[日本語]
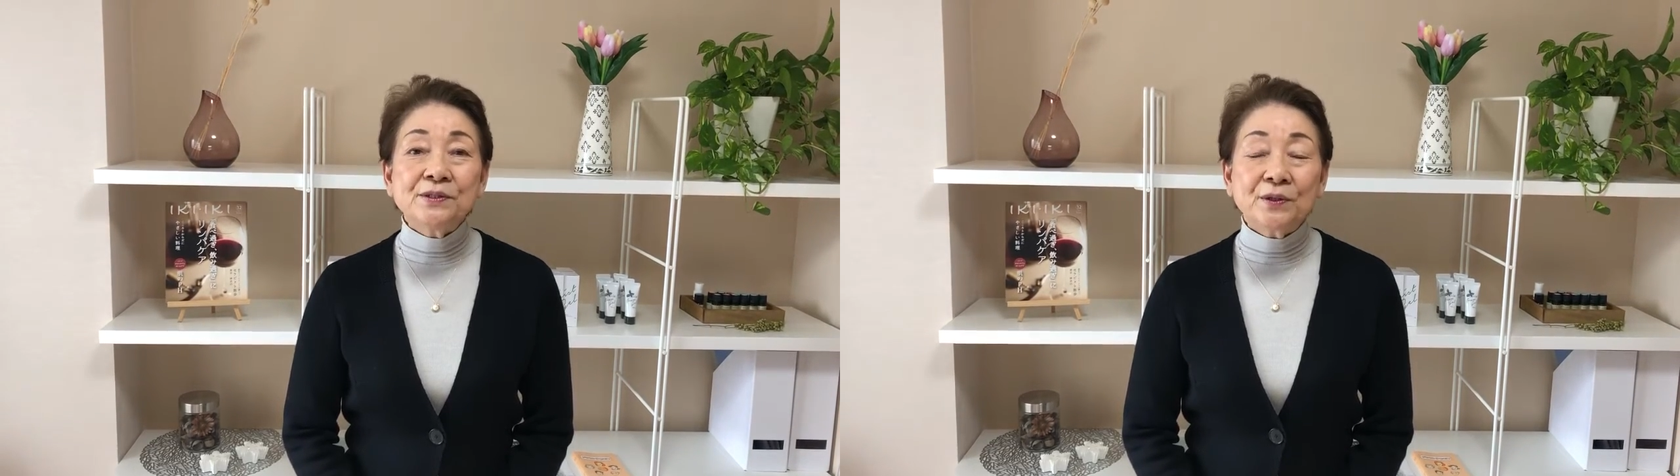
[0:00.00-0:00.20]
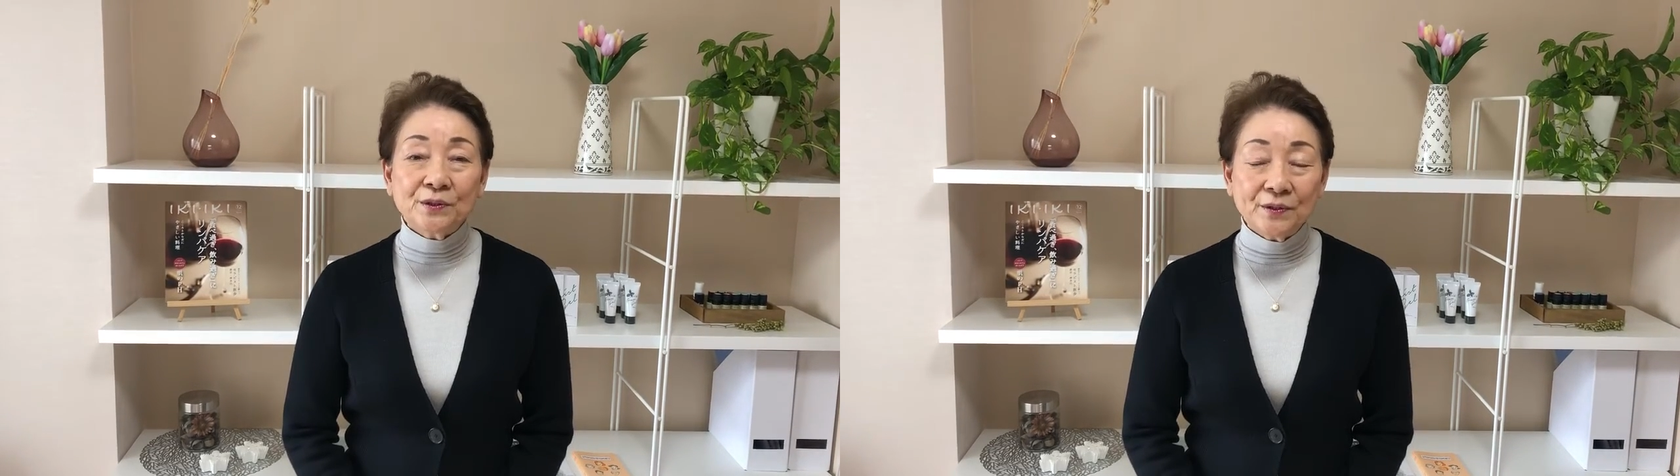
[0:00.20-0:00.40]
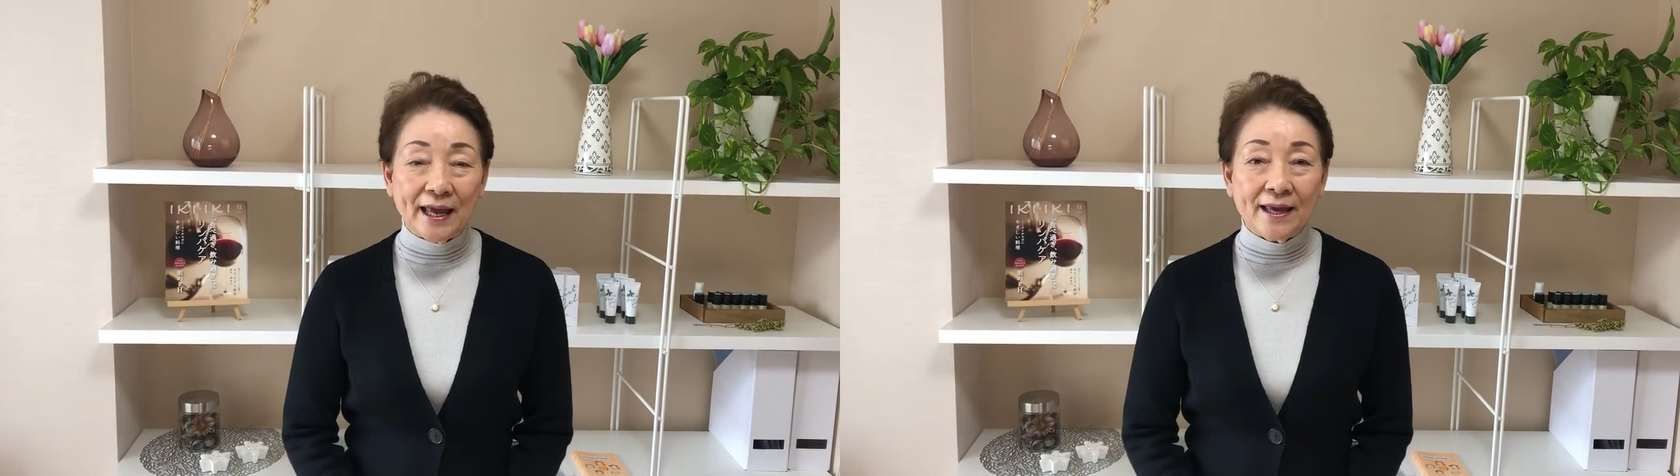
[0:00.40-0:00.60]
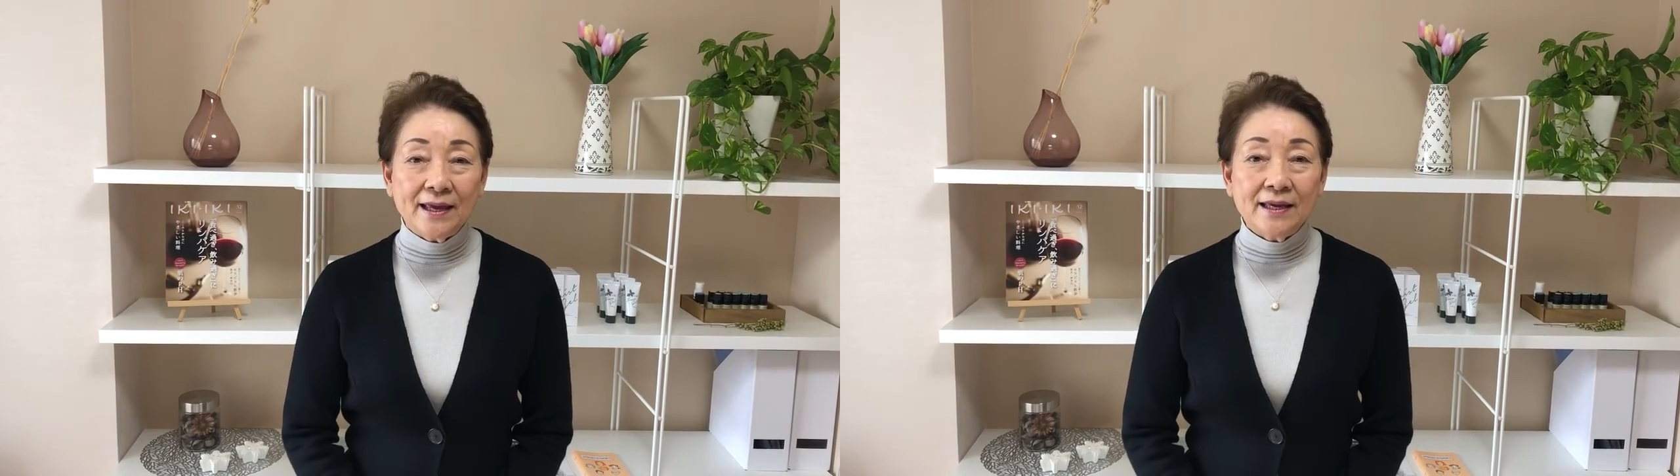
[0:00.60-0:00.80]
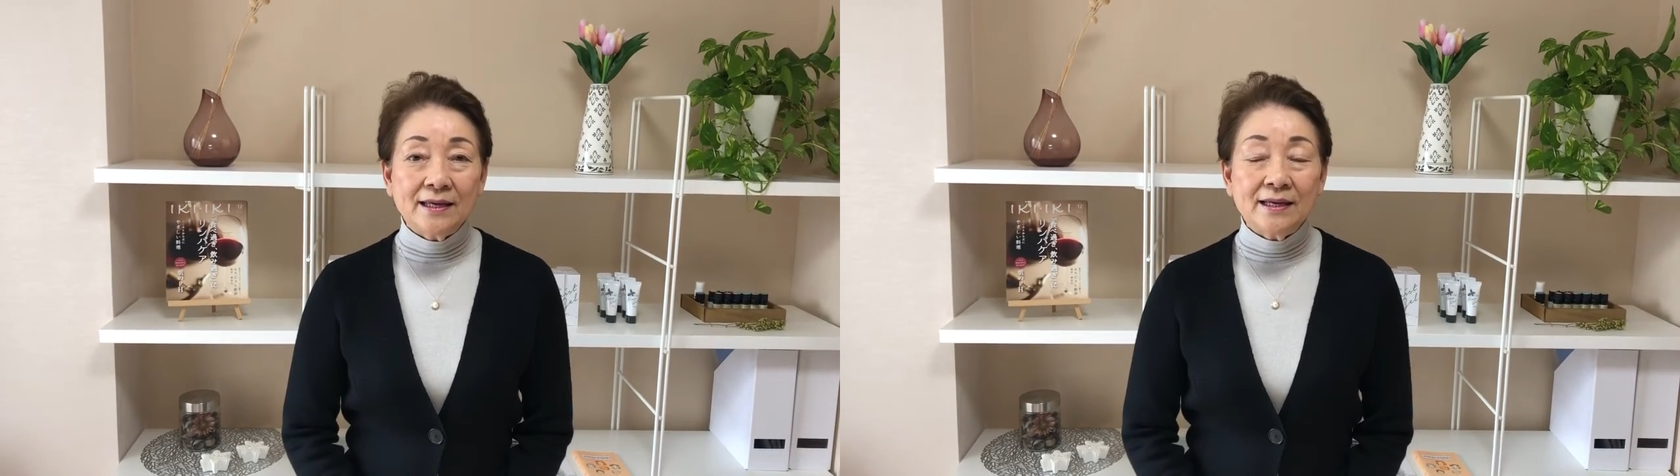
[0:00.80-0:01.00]
ることで
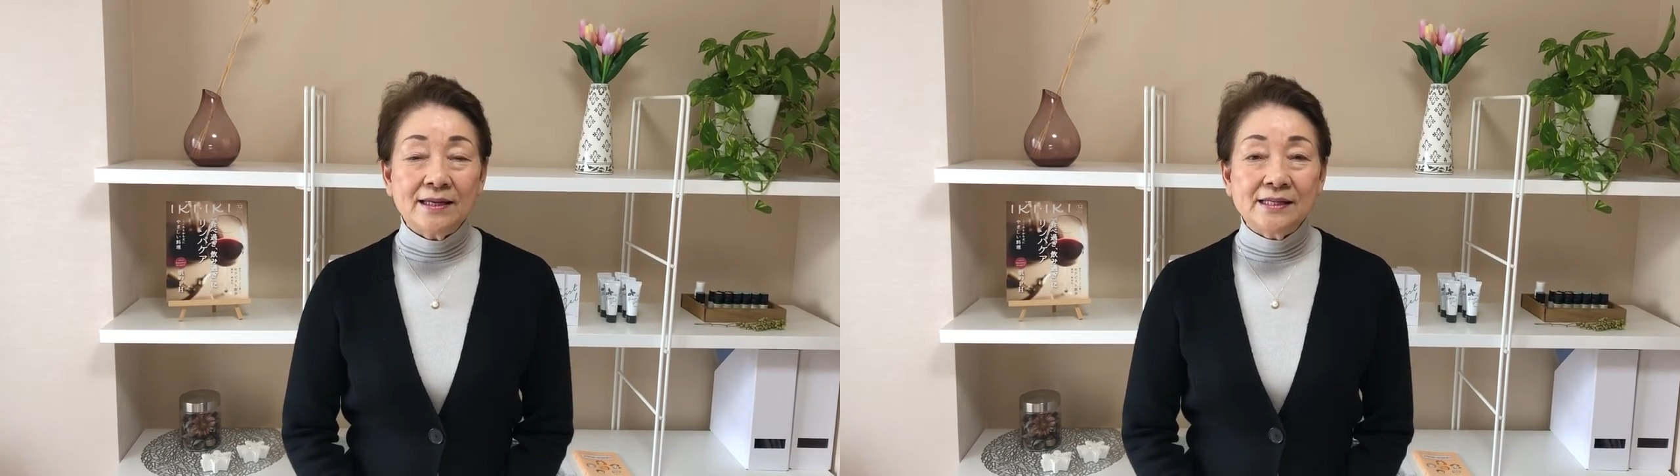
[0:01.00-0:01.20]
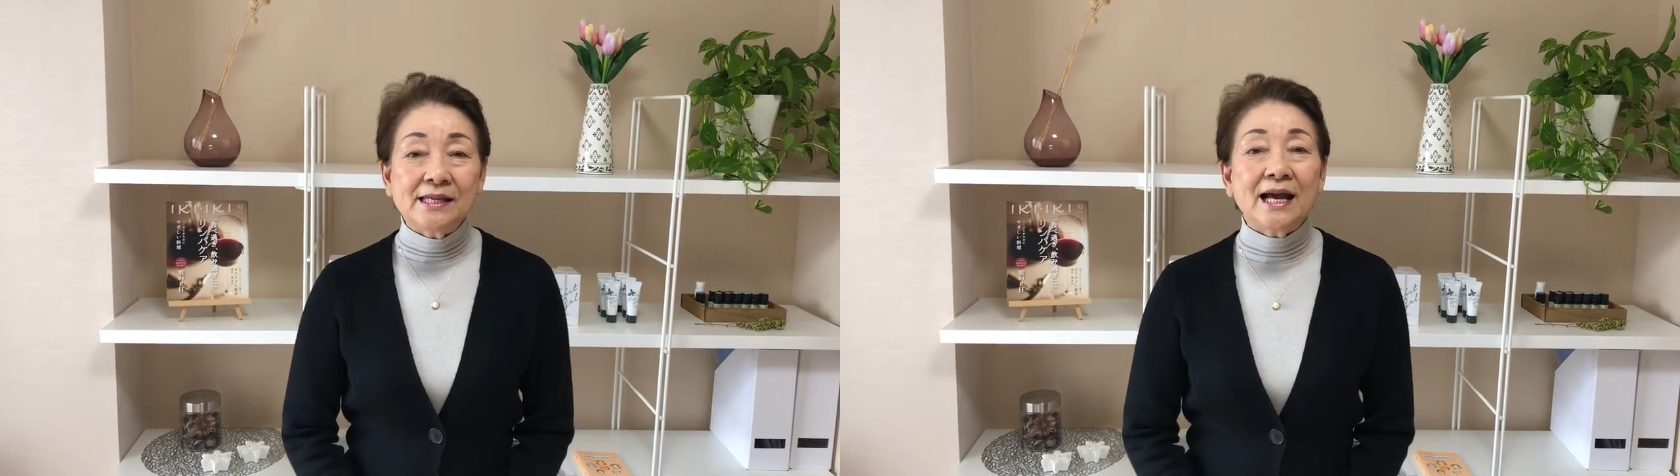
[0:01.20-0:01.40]
紫